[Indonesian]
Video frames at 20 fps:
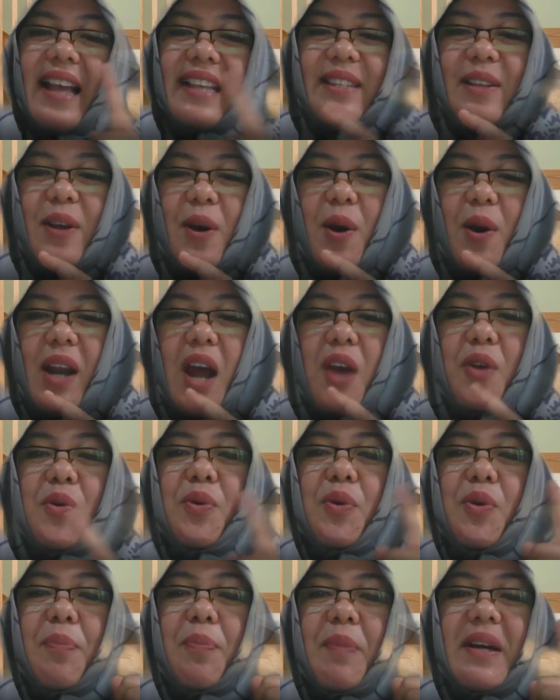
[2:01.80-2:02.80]
seorang
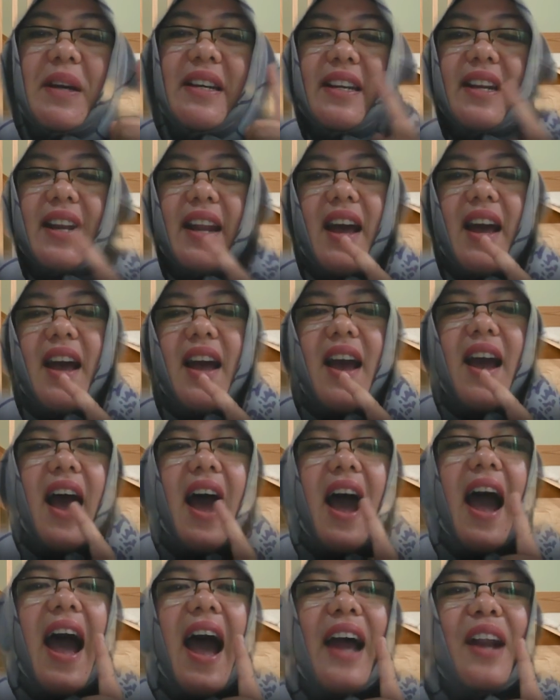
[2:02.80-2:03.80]
guru penggerak
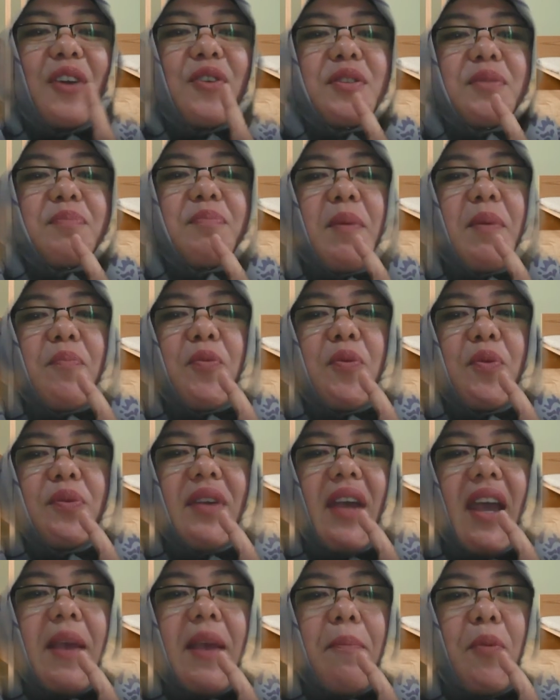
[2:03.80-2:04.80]
harus
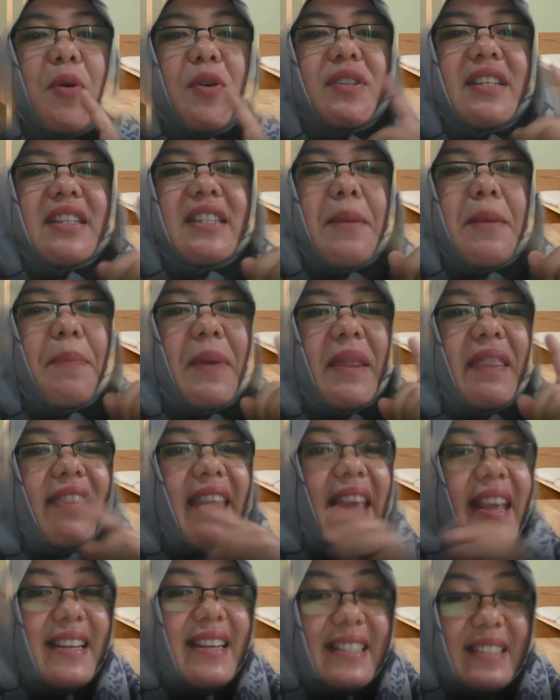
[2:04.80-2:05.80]
mempunyai posisi
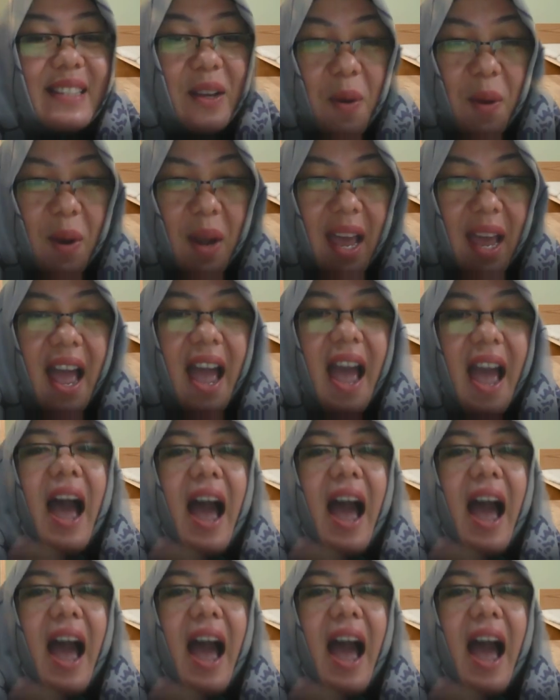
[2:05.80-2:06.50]
penting di sekolah